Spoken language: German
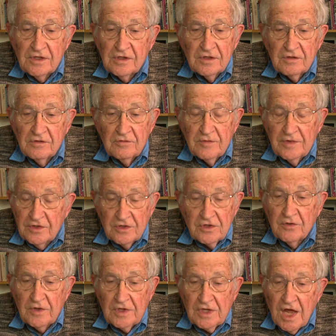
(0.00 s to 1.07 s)
Was sind die
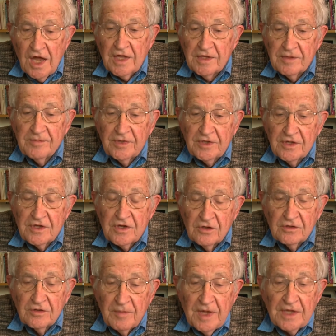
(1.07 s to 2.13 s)
unmittelbaren Gründe?
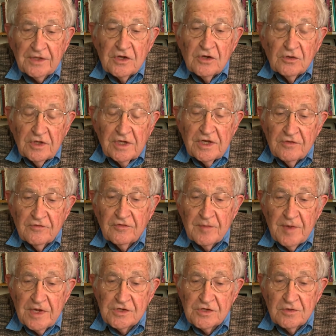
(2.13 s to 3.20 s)
Nun, wir wissen
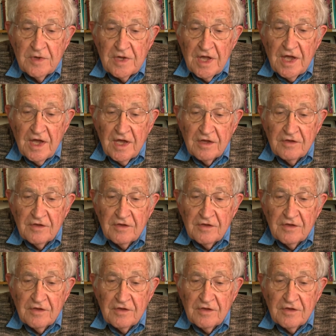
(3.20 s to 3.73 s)
nicht viel.